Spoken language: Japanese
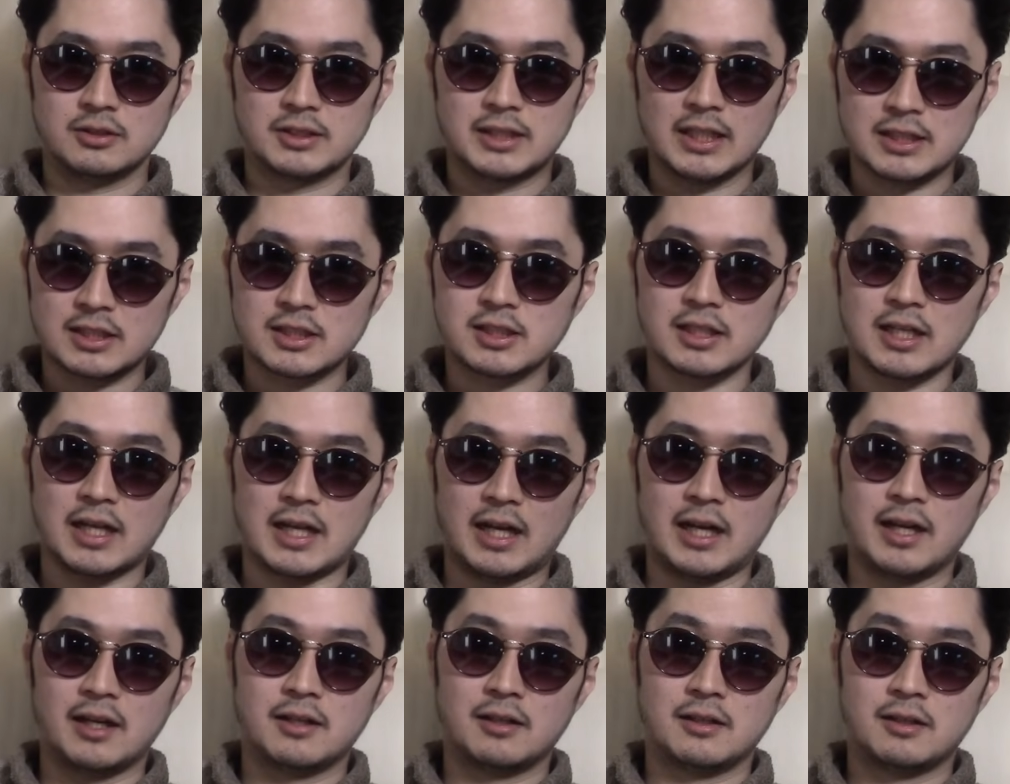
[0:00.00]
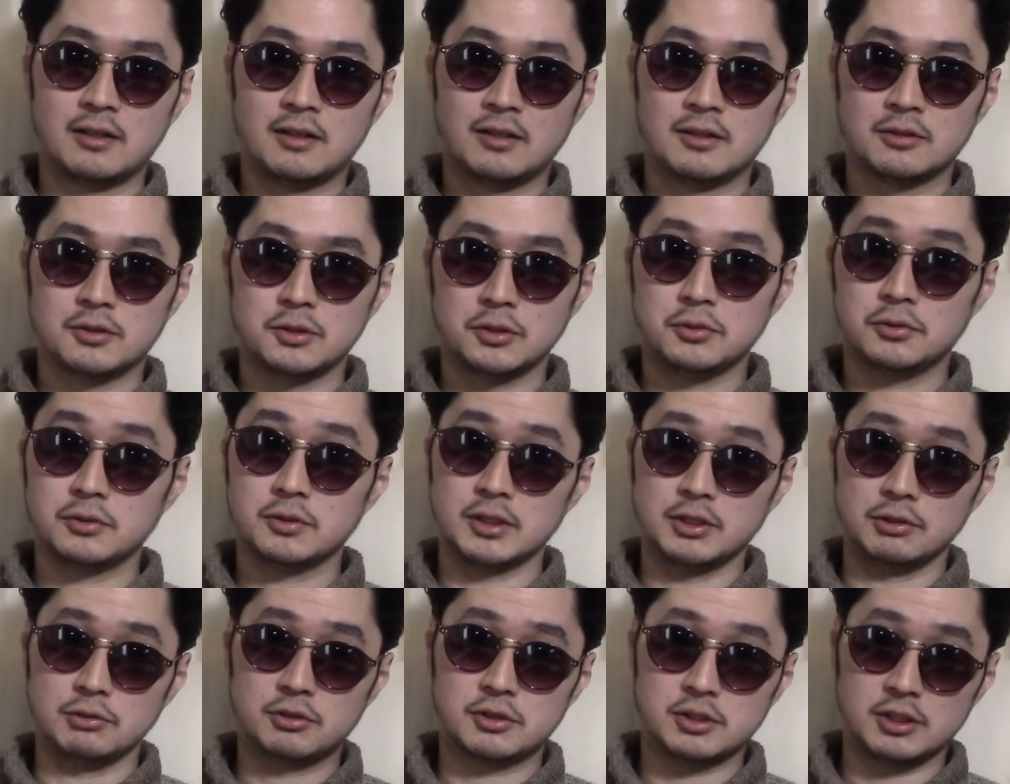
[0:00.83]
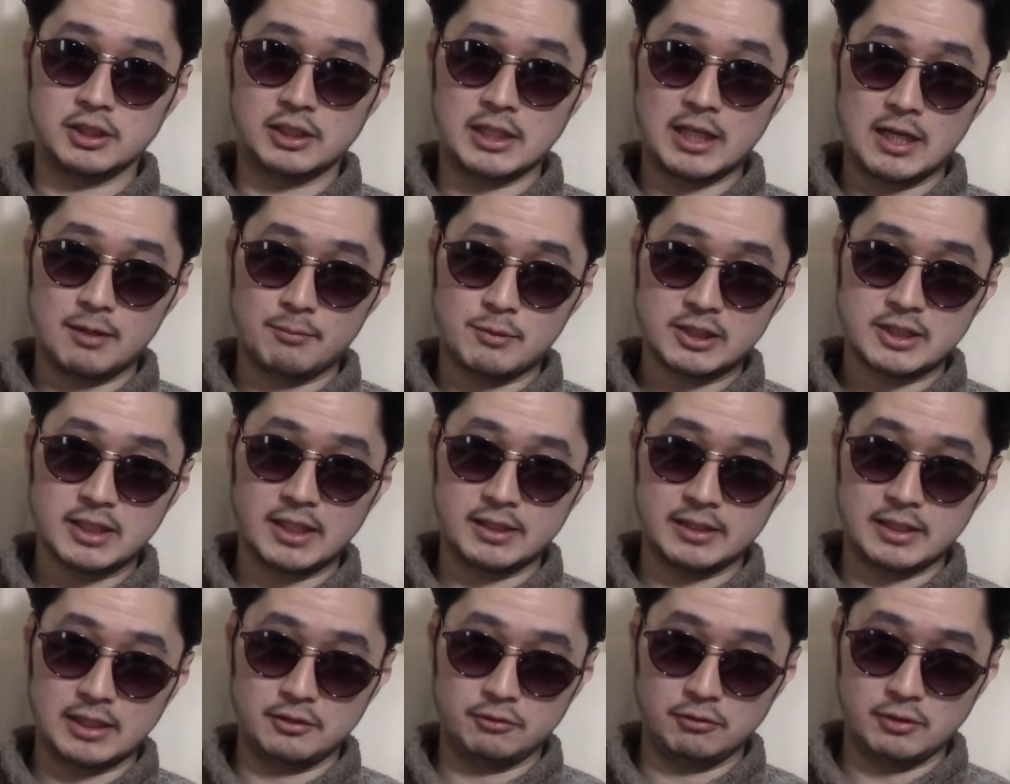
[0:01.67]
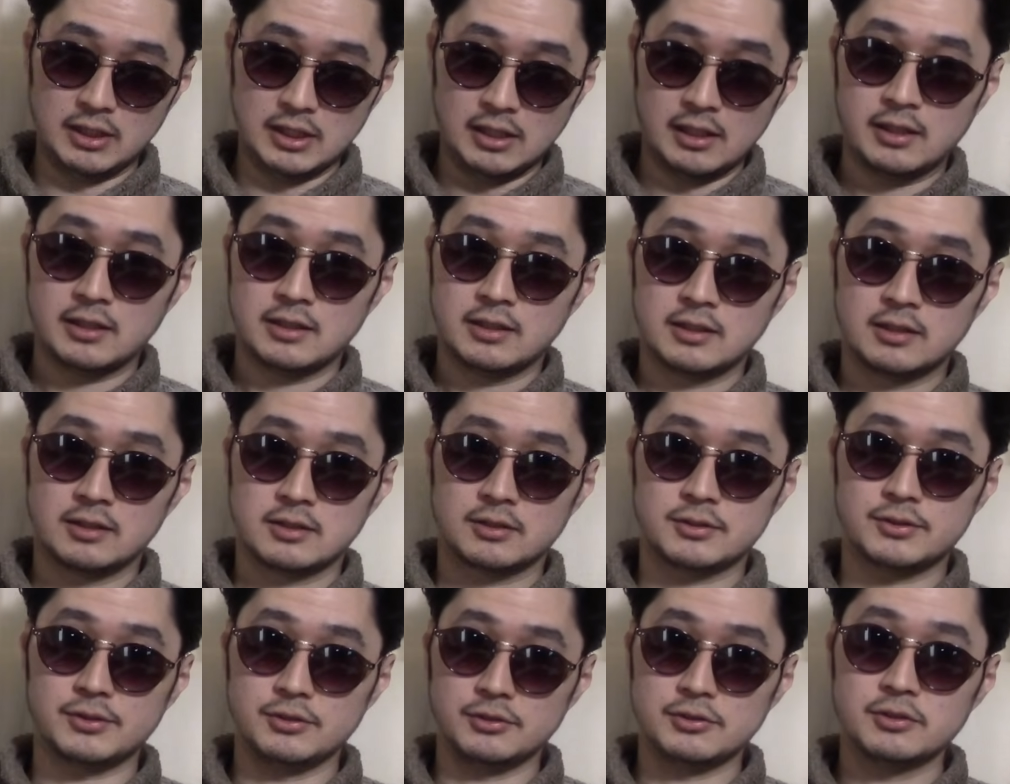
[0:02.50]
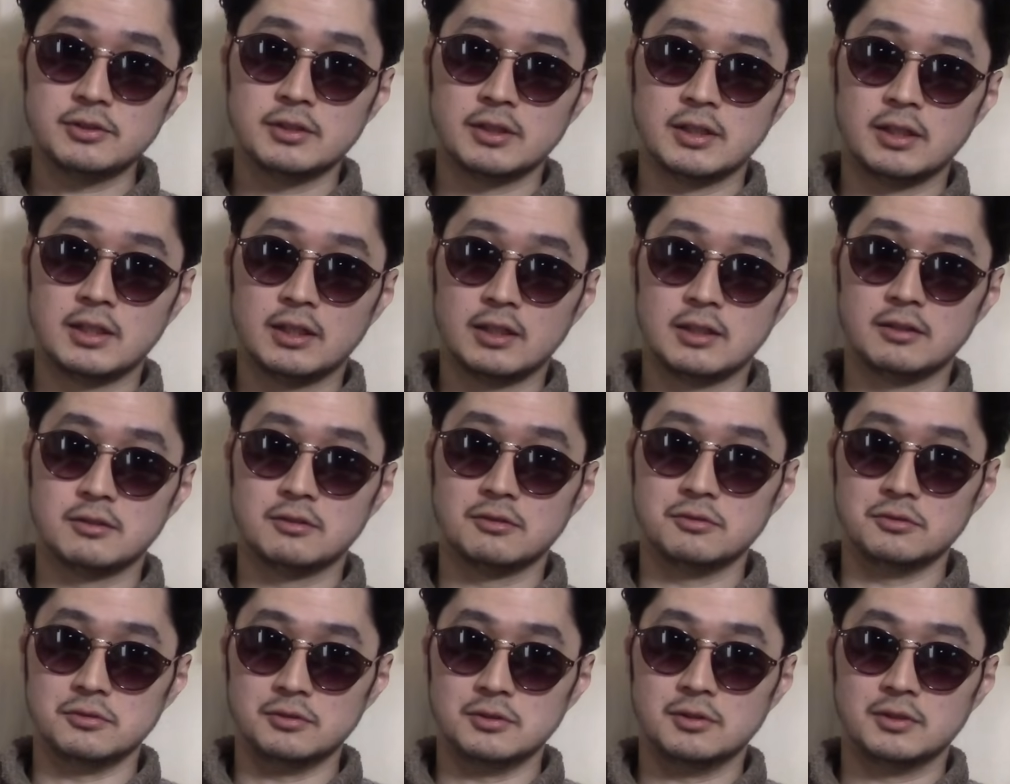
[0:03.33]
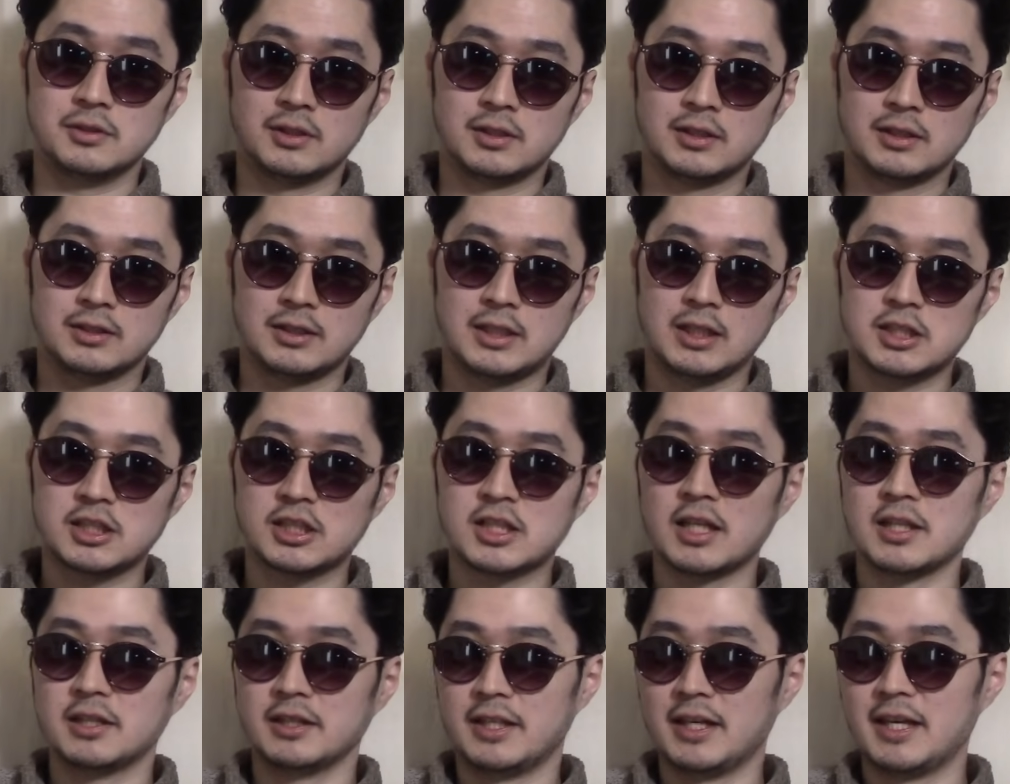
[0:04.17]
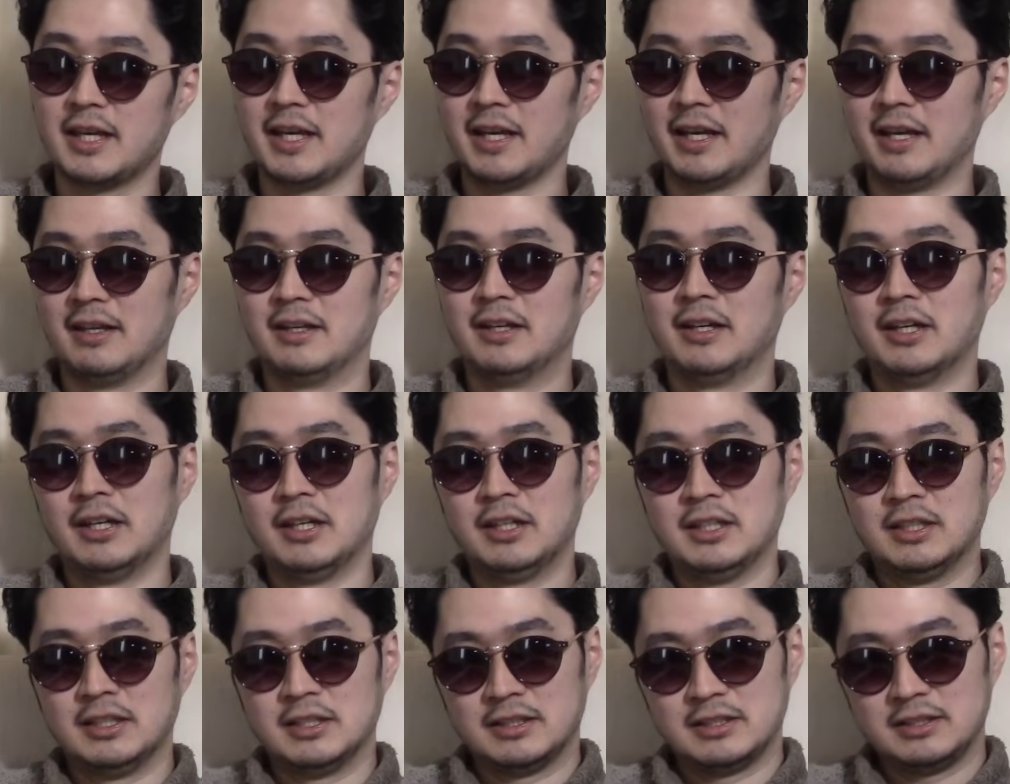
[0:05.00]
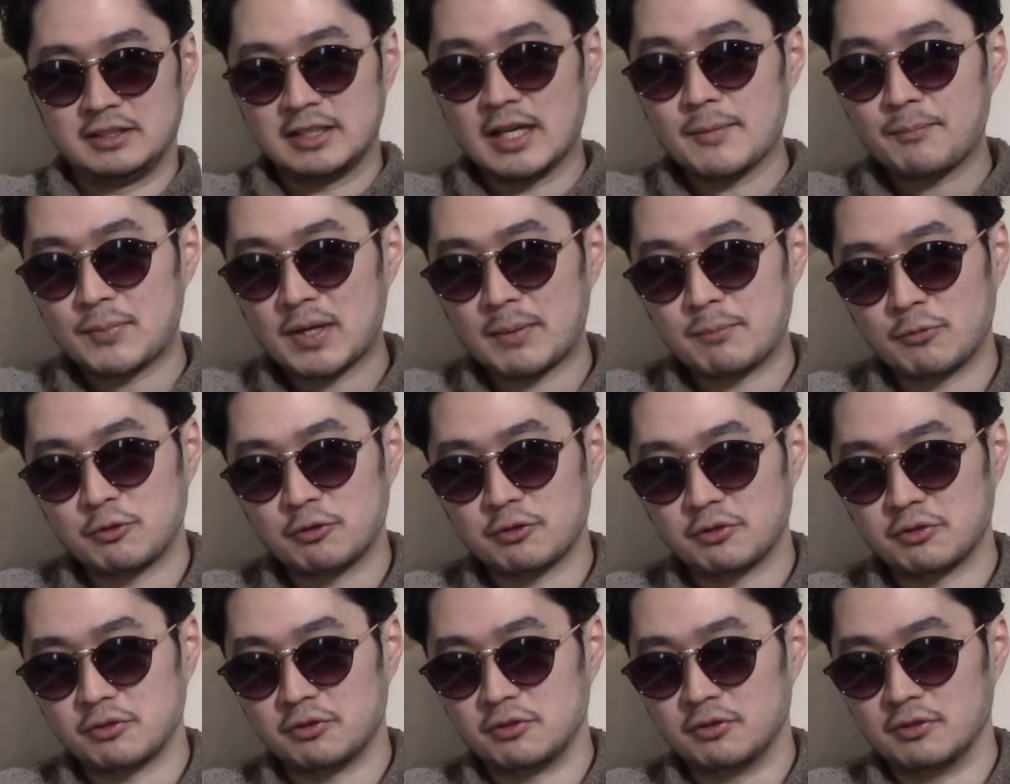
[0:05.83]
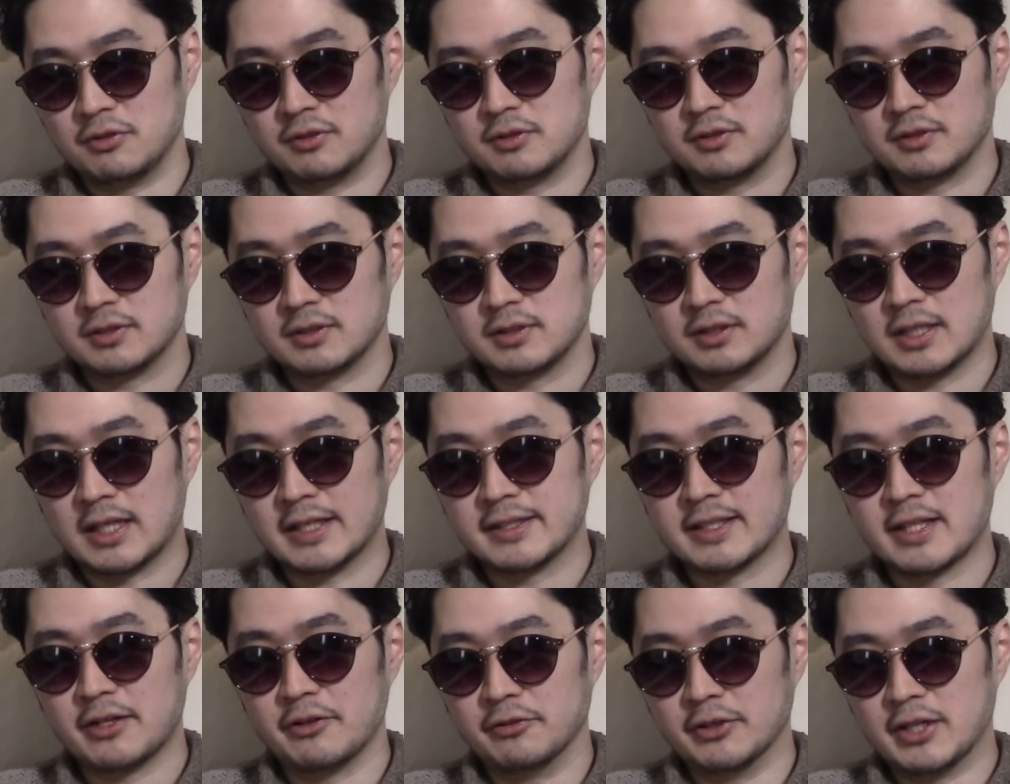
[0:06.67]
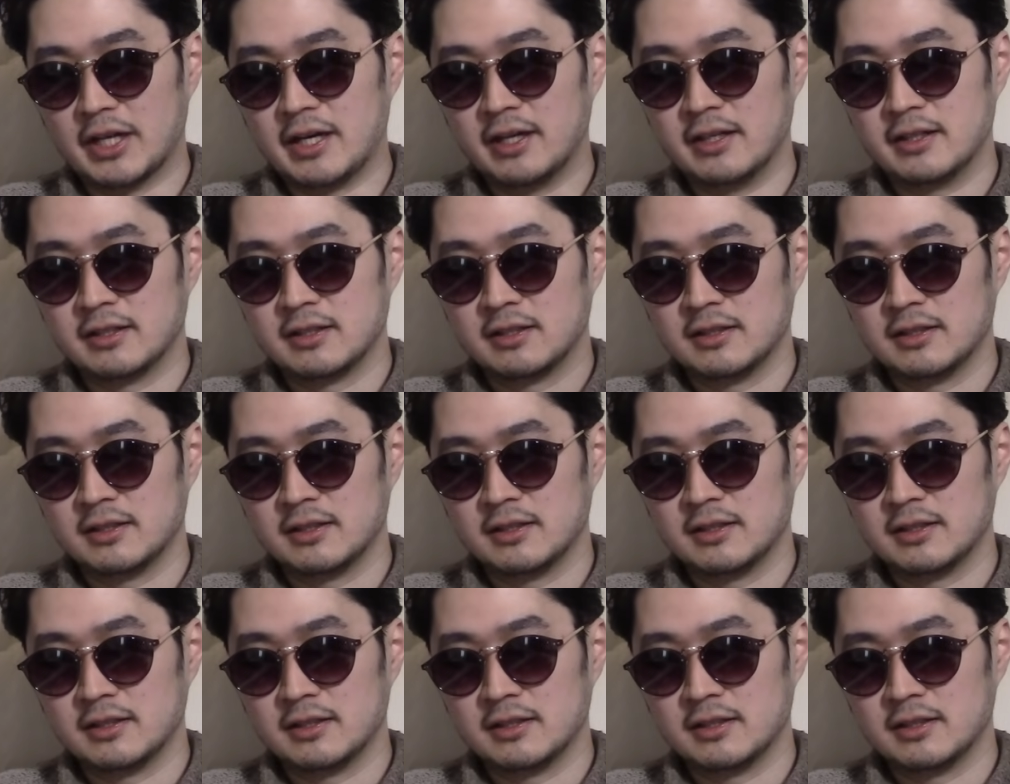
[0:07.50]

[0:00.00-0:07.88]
ですらそういうふうにうつに悩まされたりとかする、うん、って時点でやっぱもうなんだろうな、